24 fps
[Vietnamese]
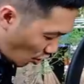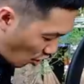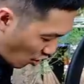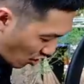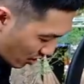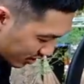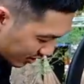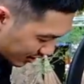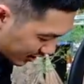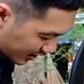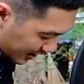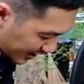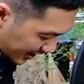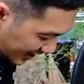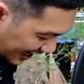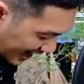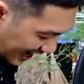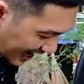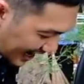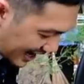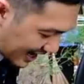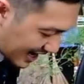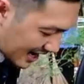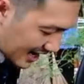luôn
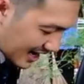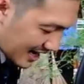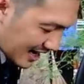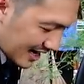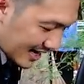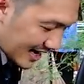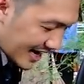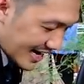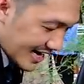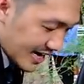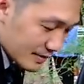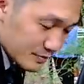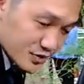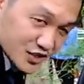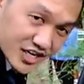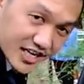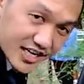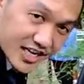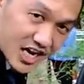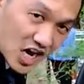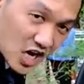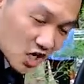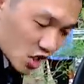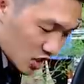à,
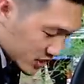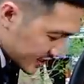AMG